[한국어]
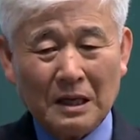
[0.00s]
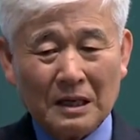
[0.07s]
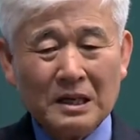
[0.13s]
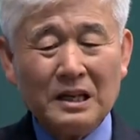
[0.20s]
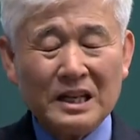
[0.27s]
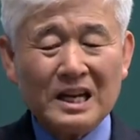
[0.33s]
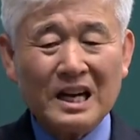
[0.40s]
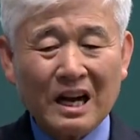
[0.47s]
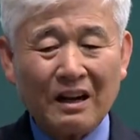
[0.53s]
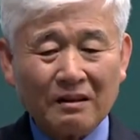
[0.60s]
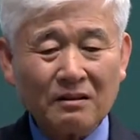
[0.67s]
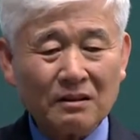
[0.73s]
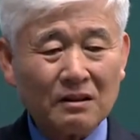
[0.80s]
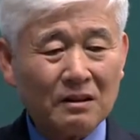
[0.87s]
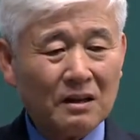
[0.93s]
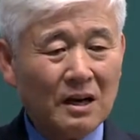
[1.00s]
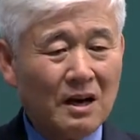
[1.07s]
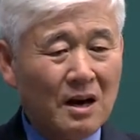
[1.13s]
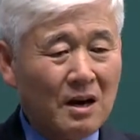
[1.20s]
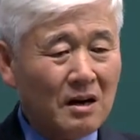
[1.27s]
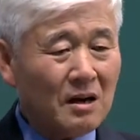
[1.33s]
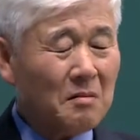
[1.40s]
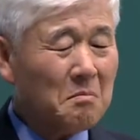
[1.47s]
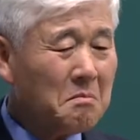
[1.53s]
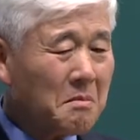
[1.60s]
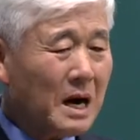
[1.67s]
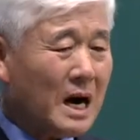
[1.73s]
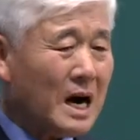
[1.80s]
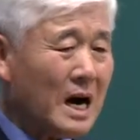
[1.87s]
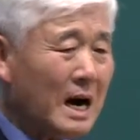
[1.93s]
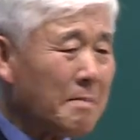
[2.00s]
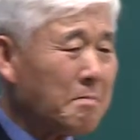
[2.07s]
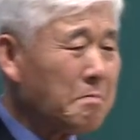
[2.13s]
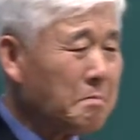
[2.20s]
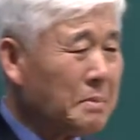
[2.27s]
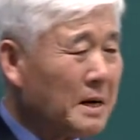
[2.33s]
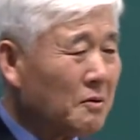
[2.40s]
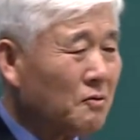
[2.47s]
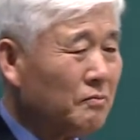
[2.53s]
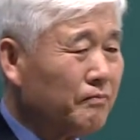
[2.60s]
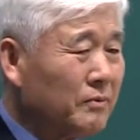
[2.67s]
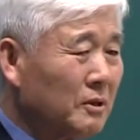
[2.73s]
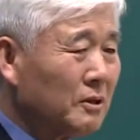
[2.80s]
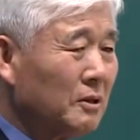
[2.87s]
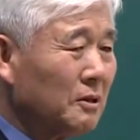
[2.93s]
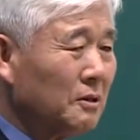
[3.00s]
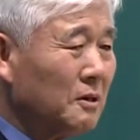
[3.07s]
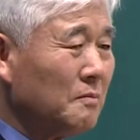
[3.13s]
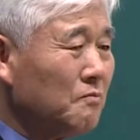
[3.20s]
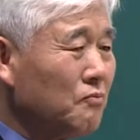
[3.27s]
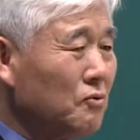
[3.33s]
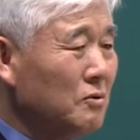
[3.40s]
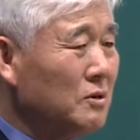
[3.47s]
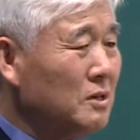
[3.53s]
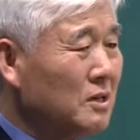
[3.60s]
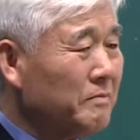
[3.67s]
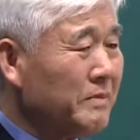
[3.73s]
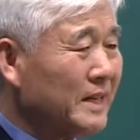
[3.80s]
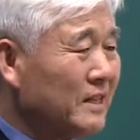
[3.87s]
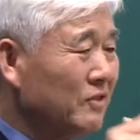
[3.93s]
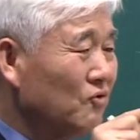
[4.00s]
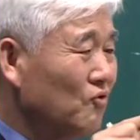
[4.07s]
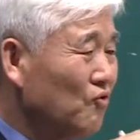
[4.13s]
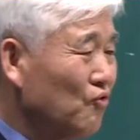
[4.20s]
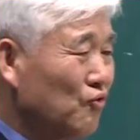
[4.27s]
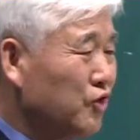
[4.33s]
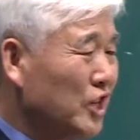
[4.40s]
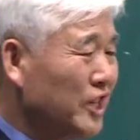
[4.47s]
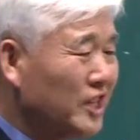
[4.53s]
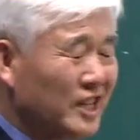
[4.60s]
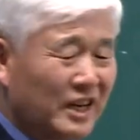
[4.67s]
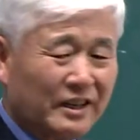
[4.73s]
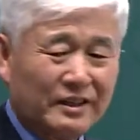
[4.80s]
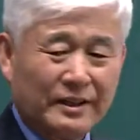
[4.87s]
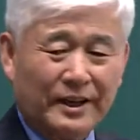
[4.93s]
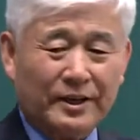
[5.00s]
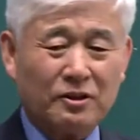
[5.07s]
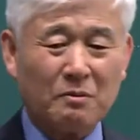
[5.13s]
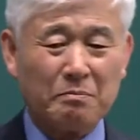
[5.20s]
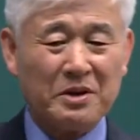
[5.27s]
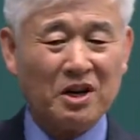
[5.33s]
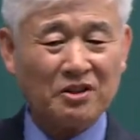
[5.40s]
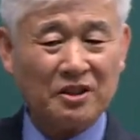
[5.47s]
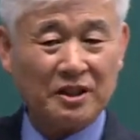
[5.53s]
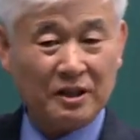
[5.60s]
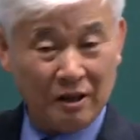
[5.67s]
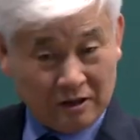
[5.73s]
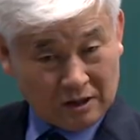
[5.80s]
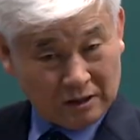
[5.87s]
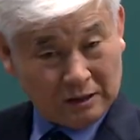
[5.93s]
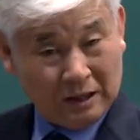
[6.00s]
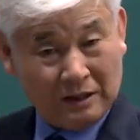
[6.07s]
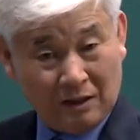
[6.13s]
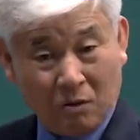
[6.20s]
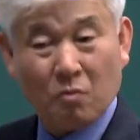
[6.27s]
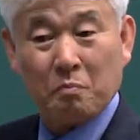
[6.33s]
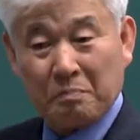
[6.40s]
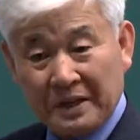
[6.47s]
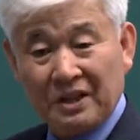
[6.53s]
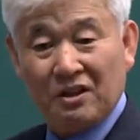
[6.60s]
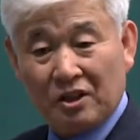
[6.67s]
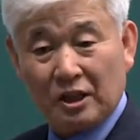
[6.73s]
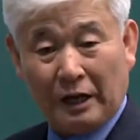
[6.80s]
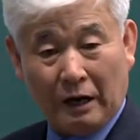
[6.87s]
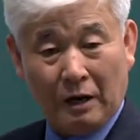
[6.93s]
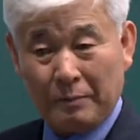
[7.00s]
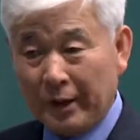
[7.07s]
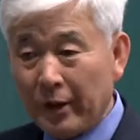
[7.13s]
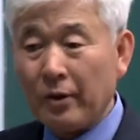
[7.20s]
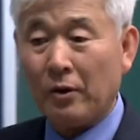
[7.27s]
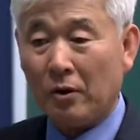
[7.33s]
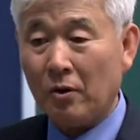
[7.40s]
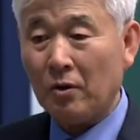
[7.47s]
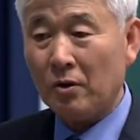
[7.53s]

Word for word: 그 인간은 엄마 아빠로부터 물려받은 유전자에 의해서 평생이 결정된다고 믿는 사람이에요.